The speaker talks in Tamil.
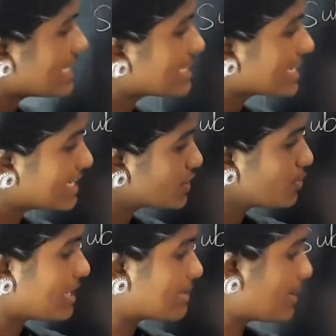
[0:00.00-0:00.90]
இது
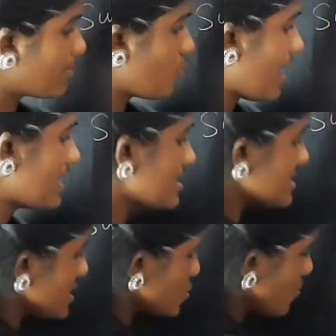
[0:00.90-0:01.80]
ரெண்டுத்தையும் மல்டிப்ளை பண்ணுவோமா இந்த
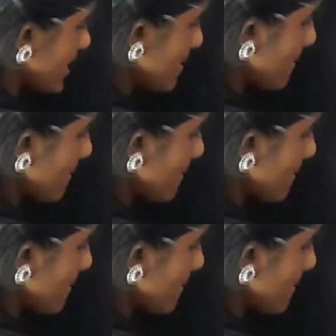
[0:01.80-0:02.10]
சிக்ஸ் ஒய்